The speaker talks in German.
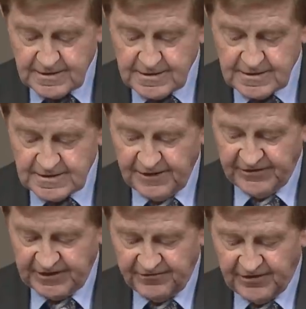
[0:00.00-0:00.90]
Sehr
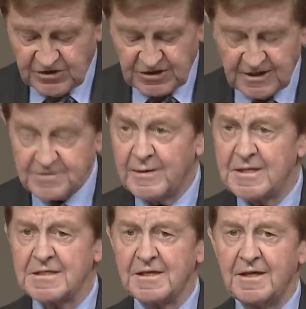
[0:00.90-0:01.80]
verehrte Frau
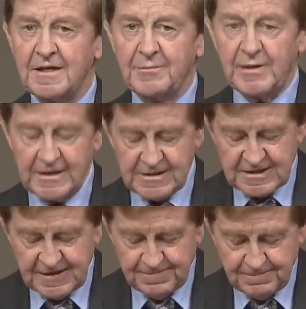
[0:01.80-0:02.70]
Staatsministerin, liebe
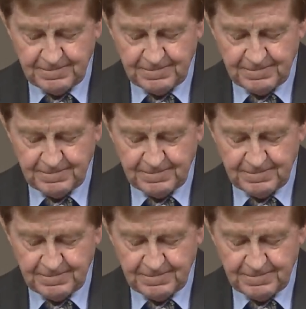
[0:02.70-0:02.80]
Ilse,